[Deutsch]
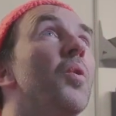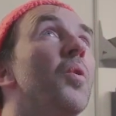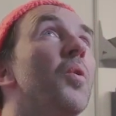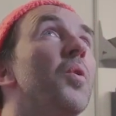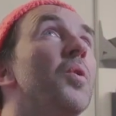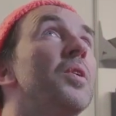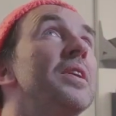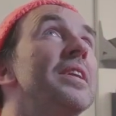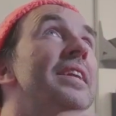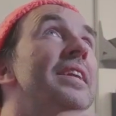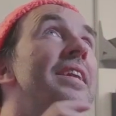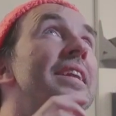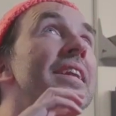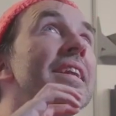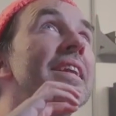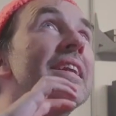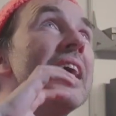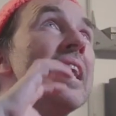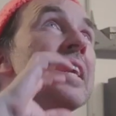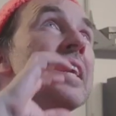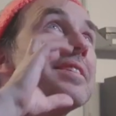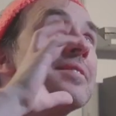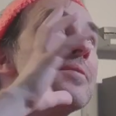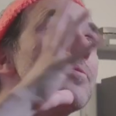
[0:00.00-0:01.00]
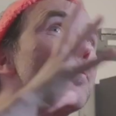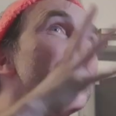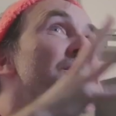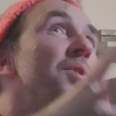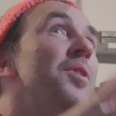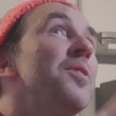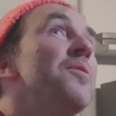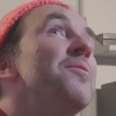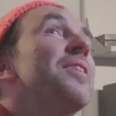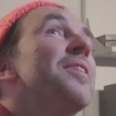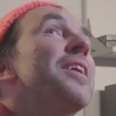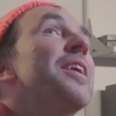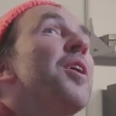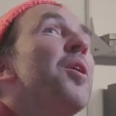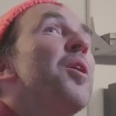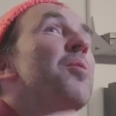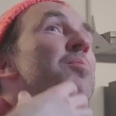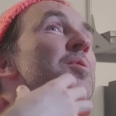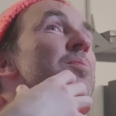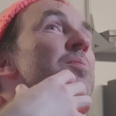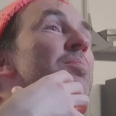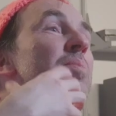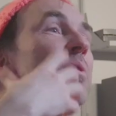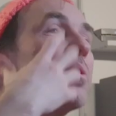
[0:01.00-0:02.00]
Und das wollen wir,
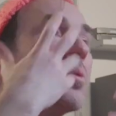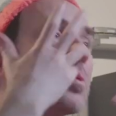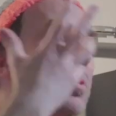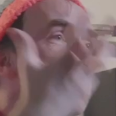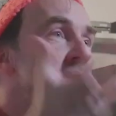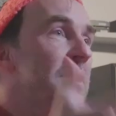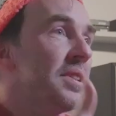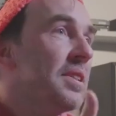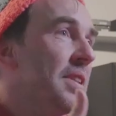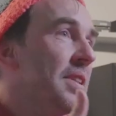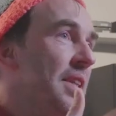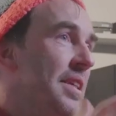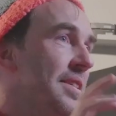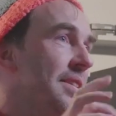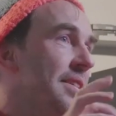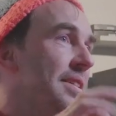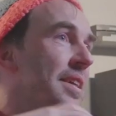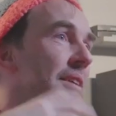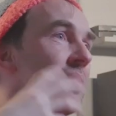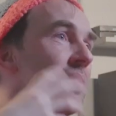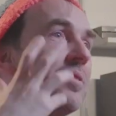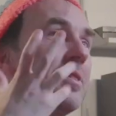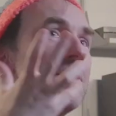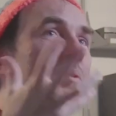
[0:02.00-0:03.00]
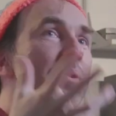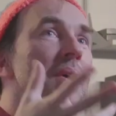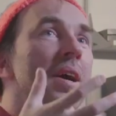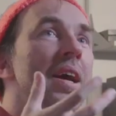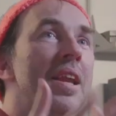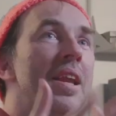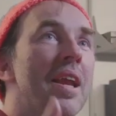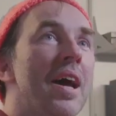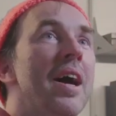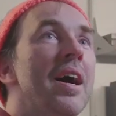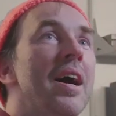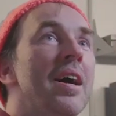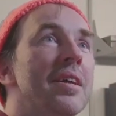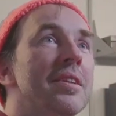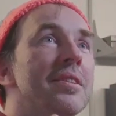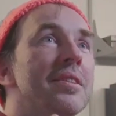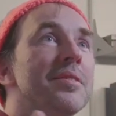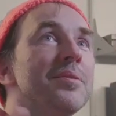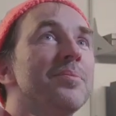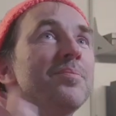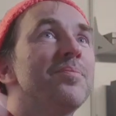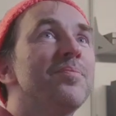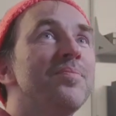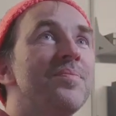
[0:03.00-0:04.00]
glaube ich, benutzen. Das ist ja wie so eine
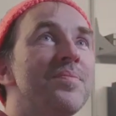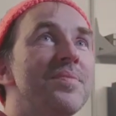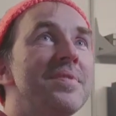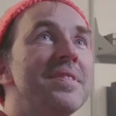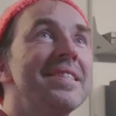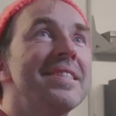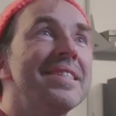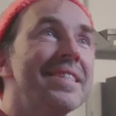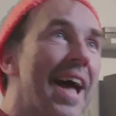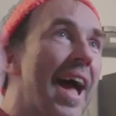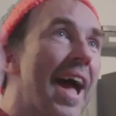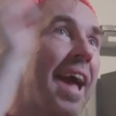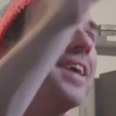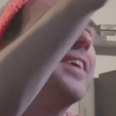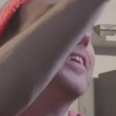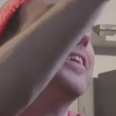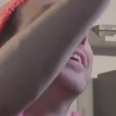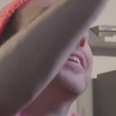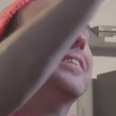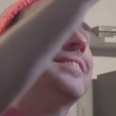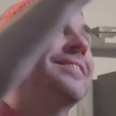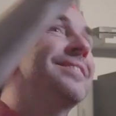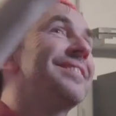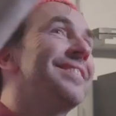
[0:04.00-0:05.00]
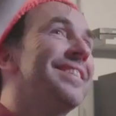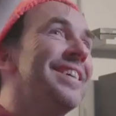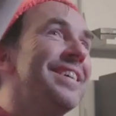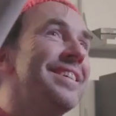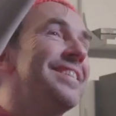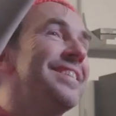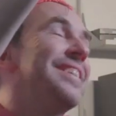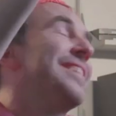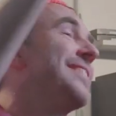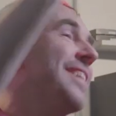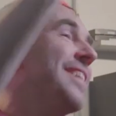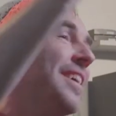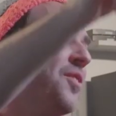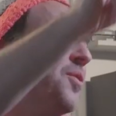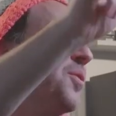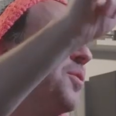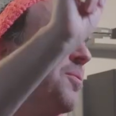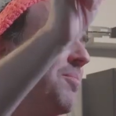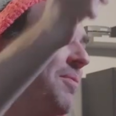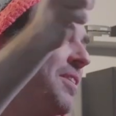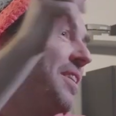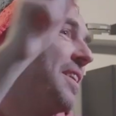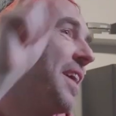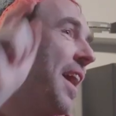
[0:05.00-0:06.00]
Art Zeiger, dass das ein
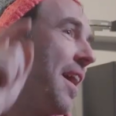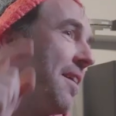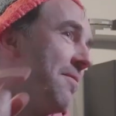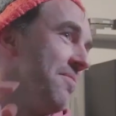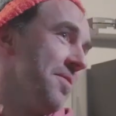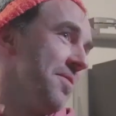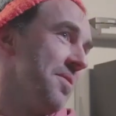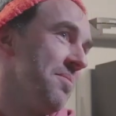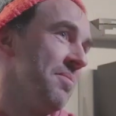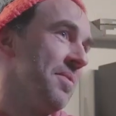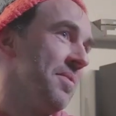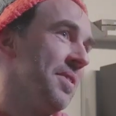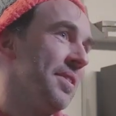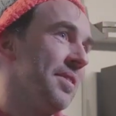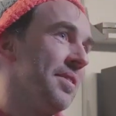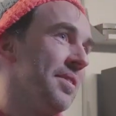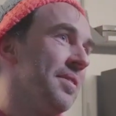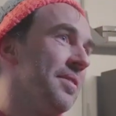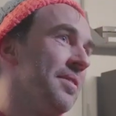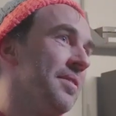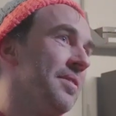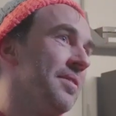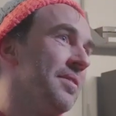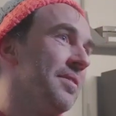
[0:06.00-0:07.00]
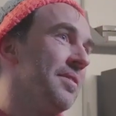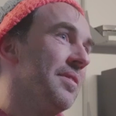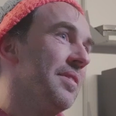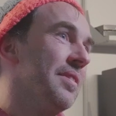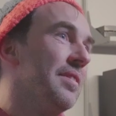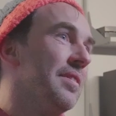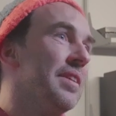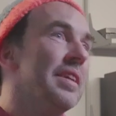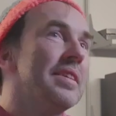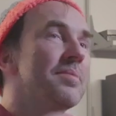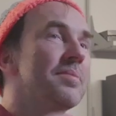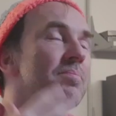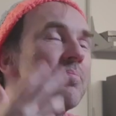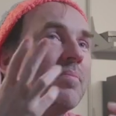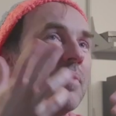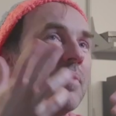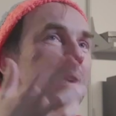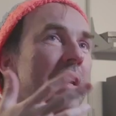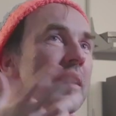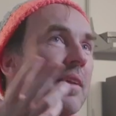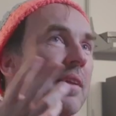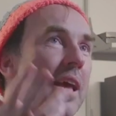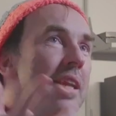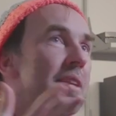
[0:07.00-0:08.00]
Dokumentarfilm ist das
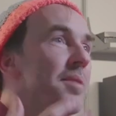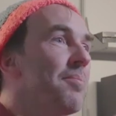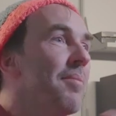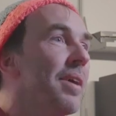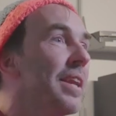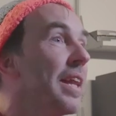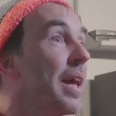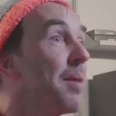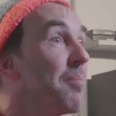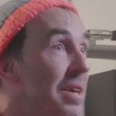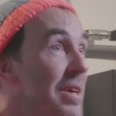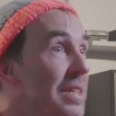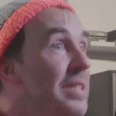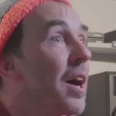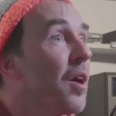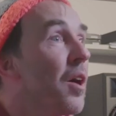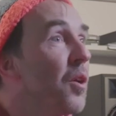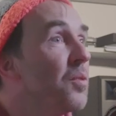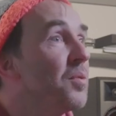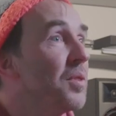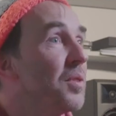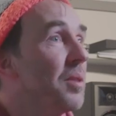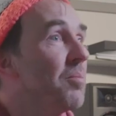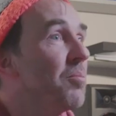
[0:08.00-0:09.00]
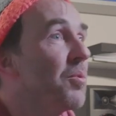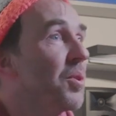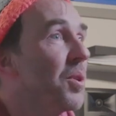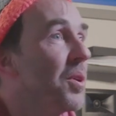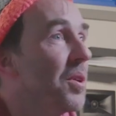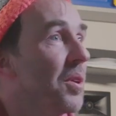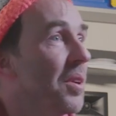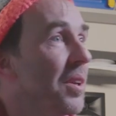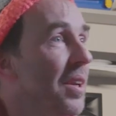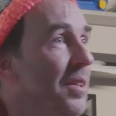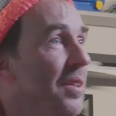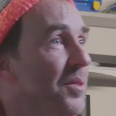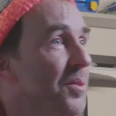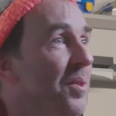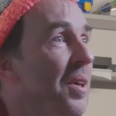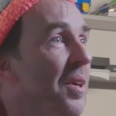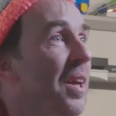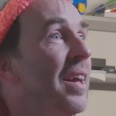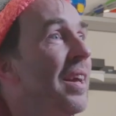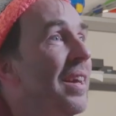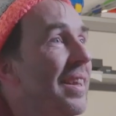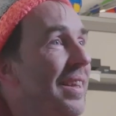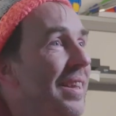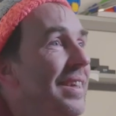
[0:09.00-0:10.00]
hätte man ja besser aufnehmen können. Also
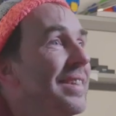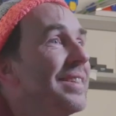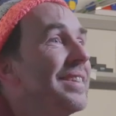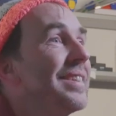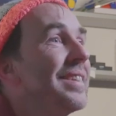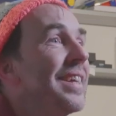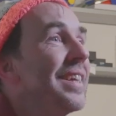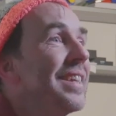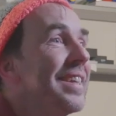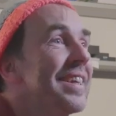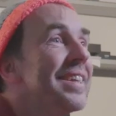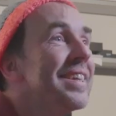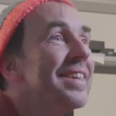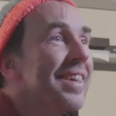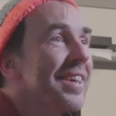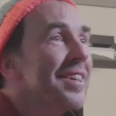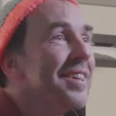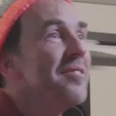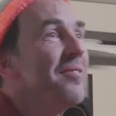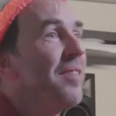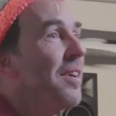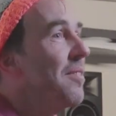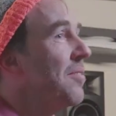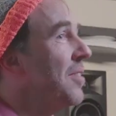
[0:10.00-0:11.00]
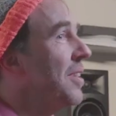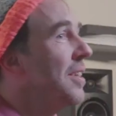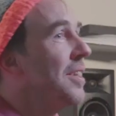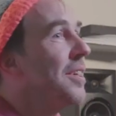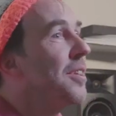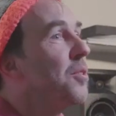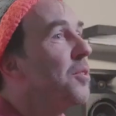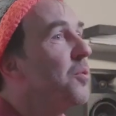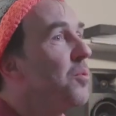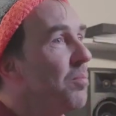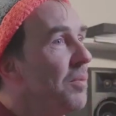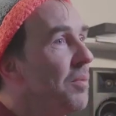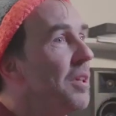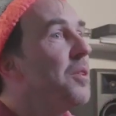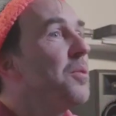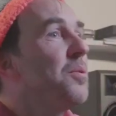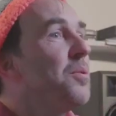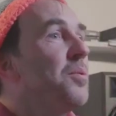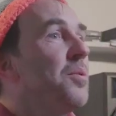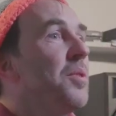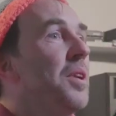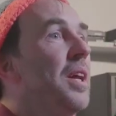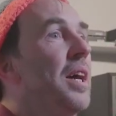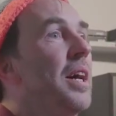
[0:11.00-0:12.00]
das ist ja nicht drin, weil wir nicht genug
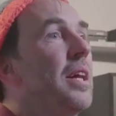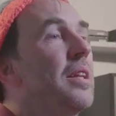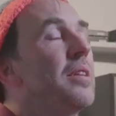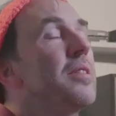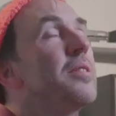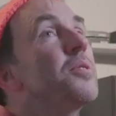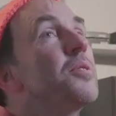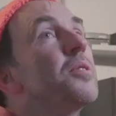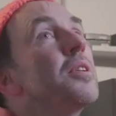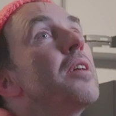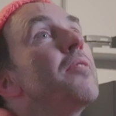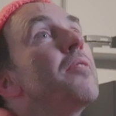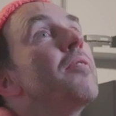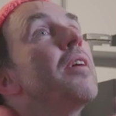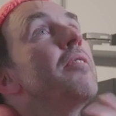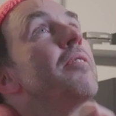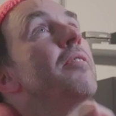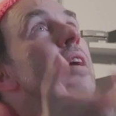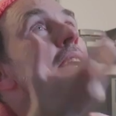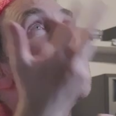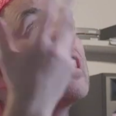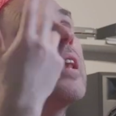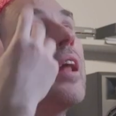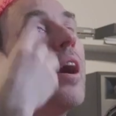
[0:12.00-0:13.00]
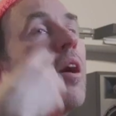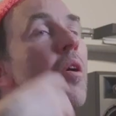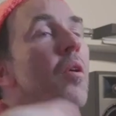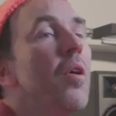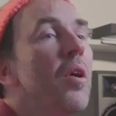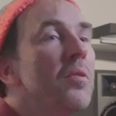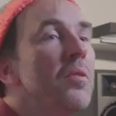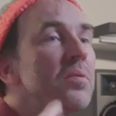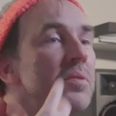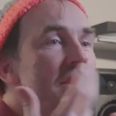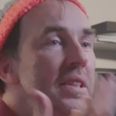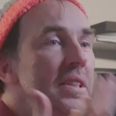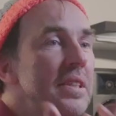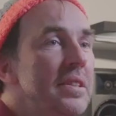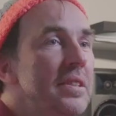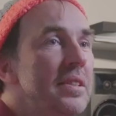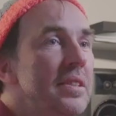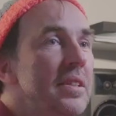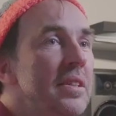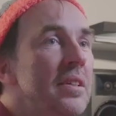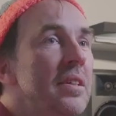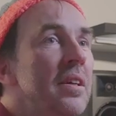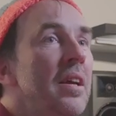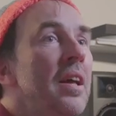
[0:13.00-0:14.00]
Mikrofone hatten, sondern weil wir genau auf
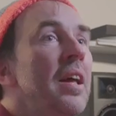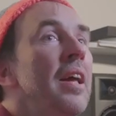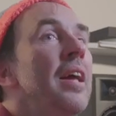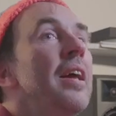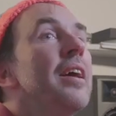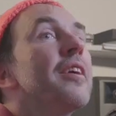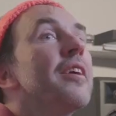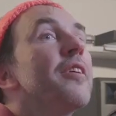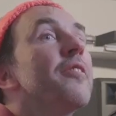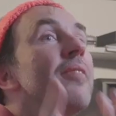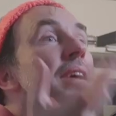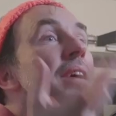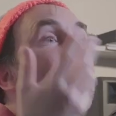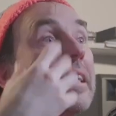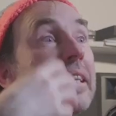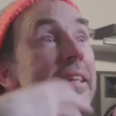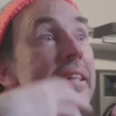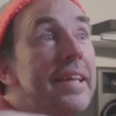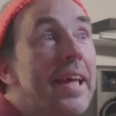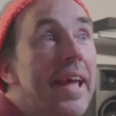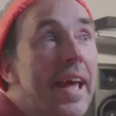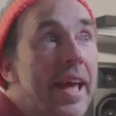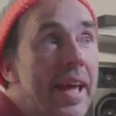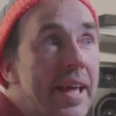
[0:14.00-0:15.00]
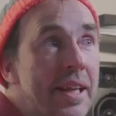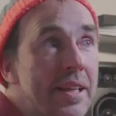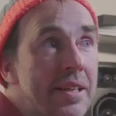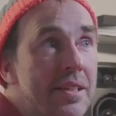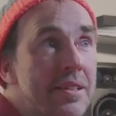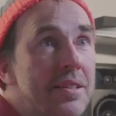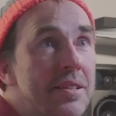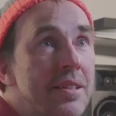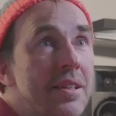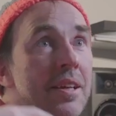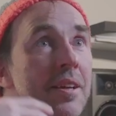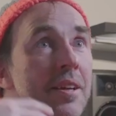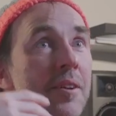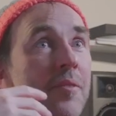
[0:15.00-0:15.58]
diese Qualität